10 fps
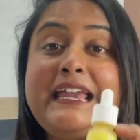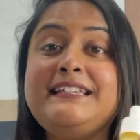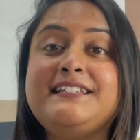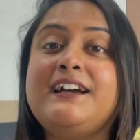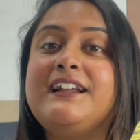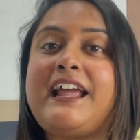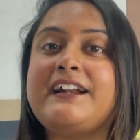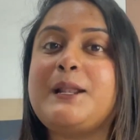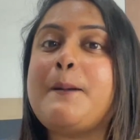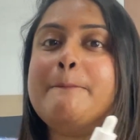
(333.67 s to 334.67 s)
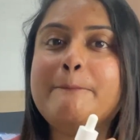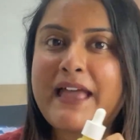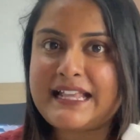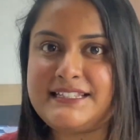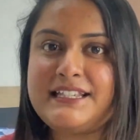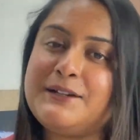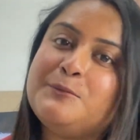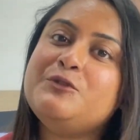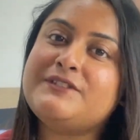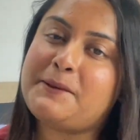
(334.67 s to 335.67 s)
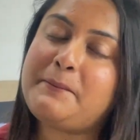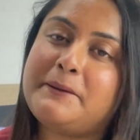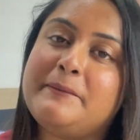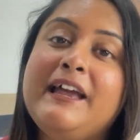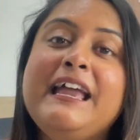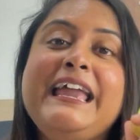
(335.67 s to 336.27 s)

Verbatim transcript: এইটার একটা ম্যাজিক বুঝতে পারবে